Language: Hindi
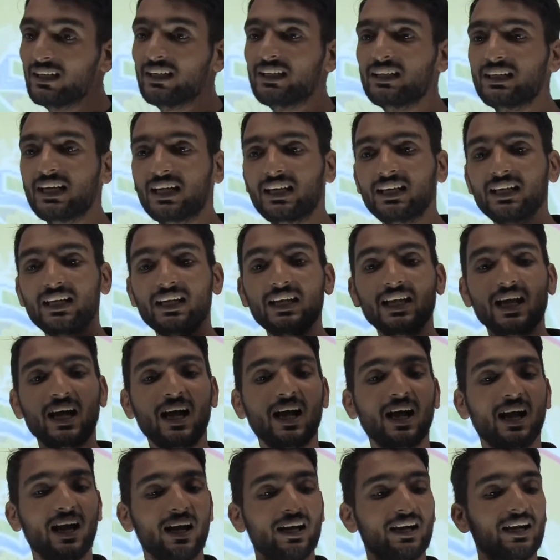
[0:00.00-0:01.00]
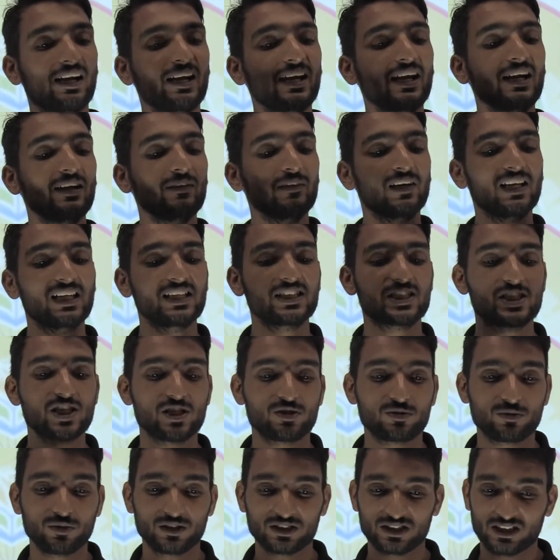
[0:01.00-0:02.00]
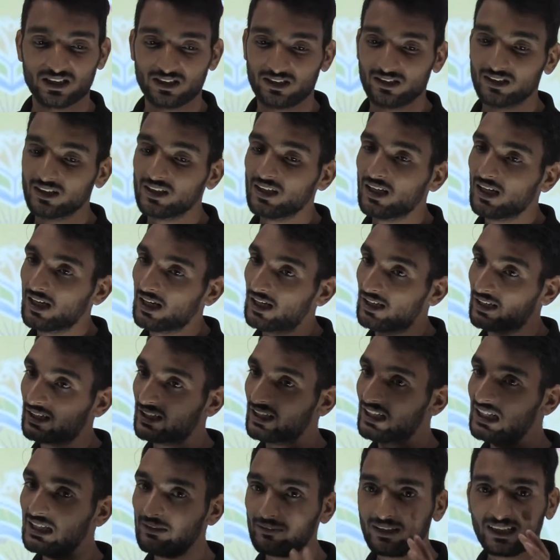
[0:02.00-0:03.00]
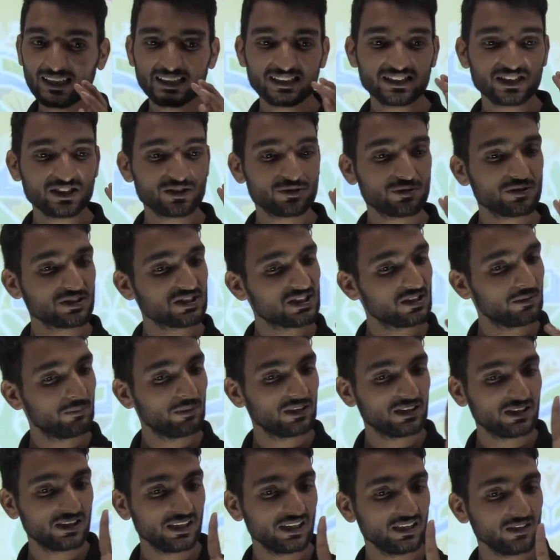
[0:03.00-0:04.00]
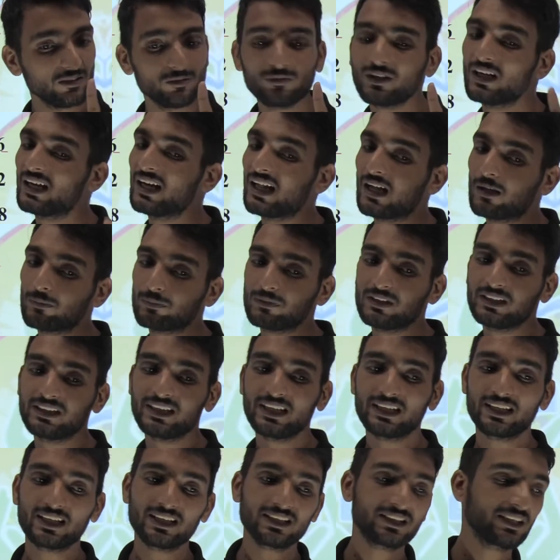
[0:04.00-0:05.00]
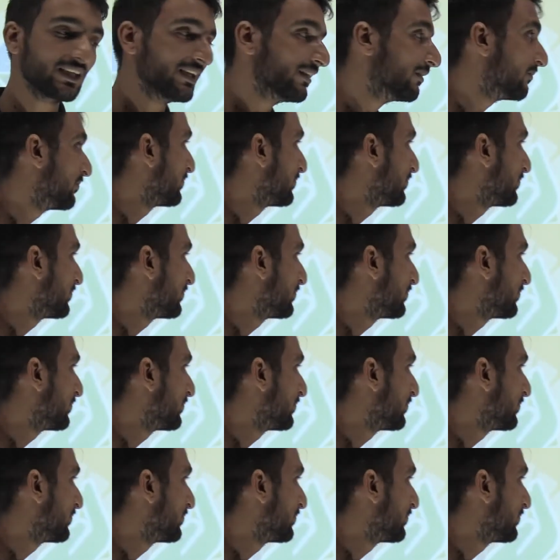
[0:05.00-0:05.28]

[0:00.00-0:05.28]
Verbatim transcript: यानी कि यहाँ हंड्रेड वाली सिचुएशन हंड्रेड वाली सिचुएशन में तीन वर्ड आपने देखे थे